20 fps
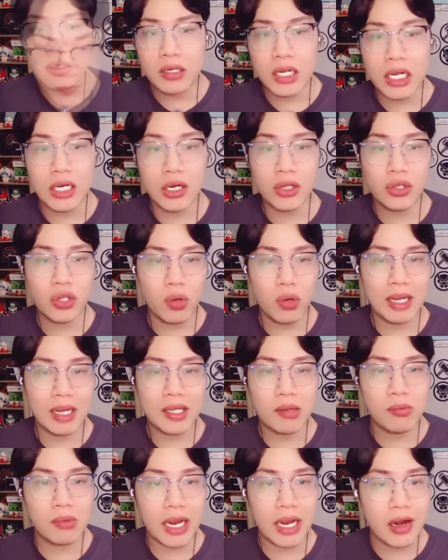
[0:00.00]
thì nói chung là
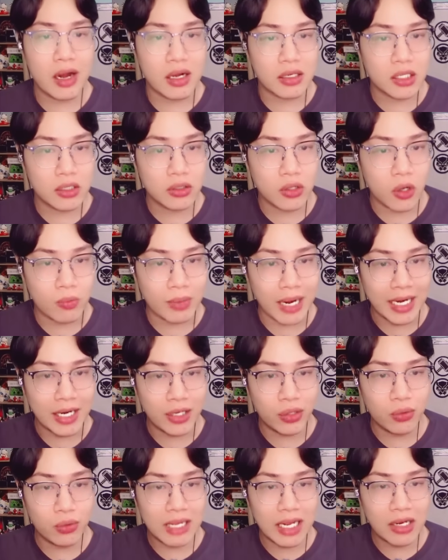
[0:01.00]
trong cái đợt sinh tồn này thì
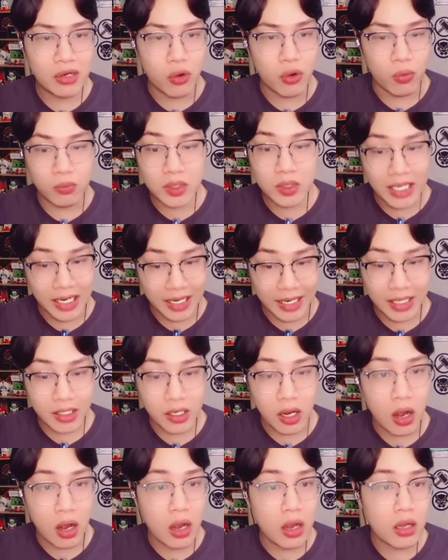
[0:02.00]
chúng ta cũng sẽ
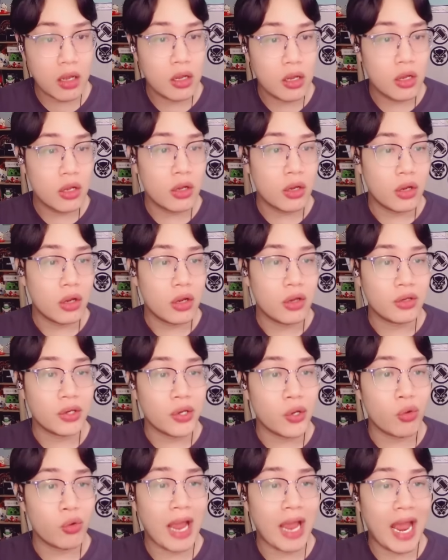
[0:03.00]
có
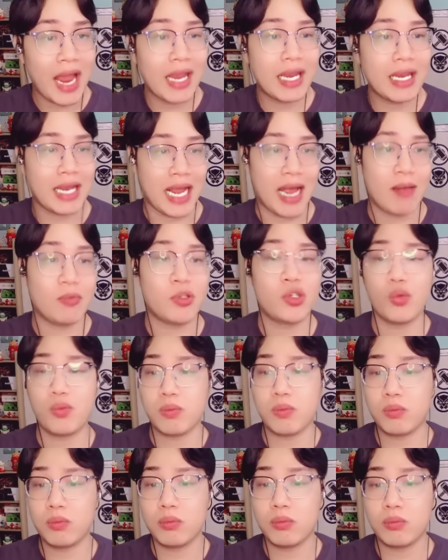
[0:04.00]
nhiều cái cảm xúc
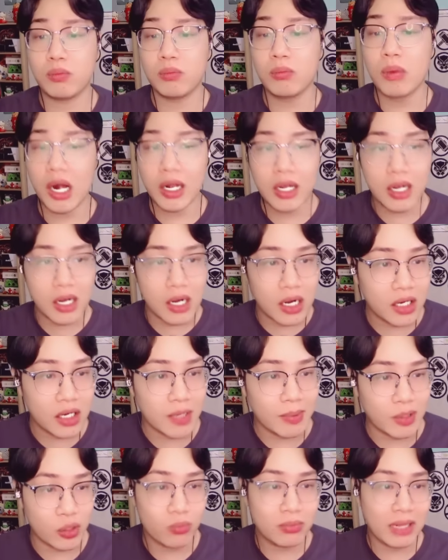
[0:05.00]
mới hơn
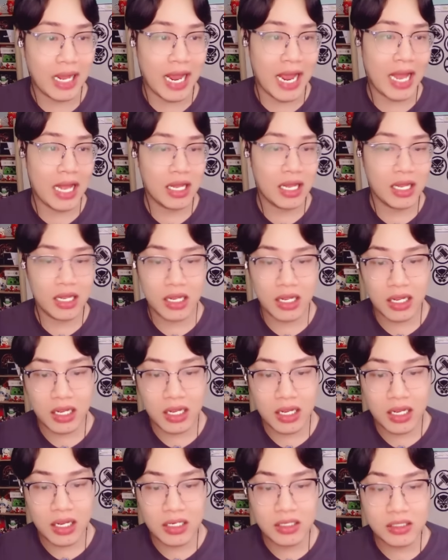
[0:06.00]
khi mà chúng ta
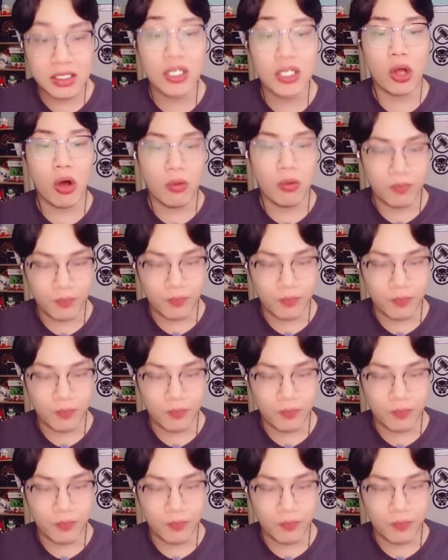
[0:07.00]
sinh tồn